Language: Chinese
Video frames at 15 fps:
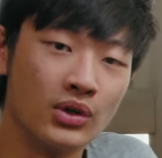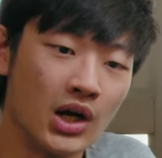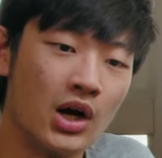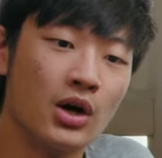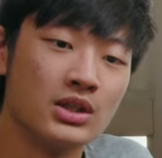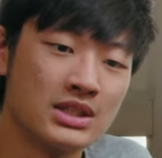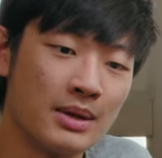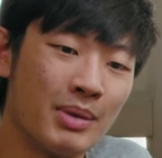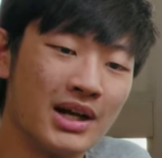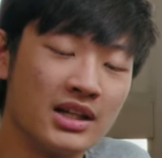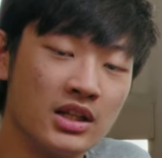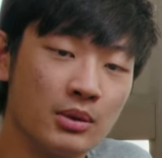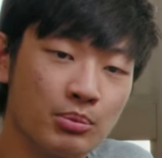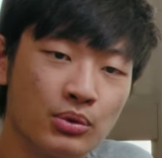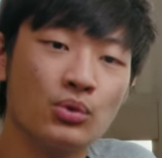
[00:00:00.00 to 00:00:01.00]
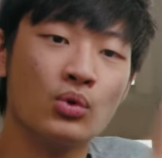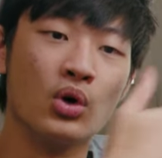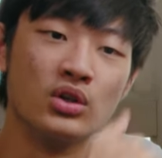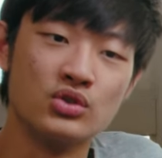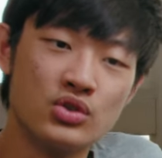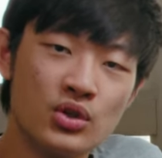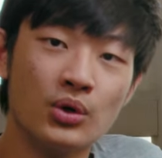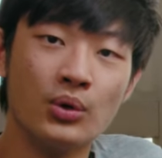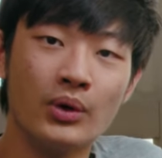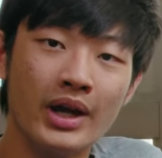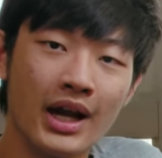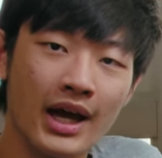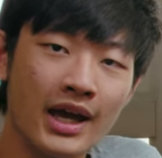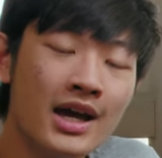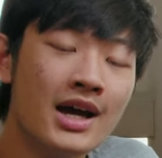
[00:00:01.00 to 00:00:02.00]
然后再把你的曝光救回
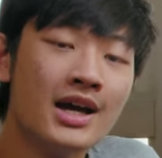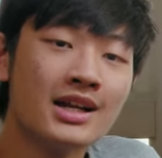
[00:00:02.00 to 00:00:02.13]
来，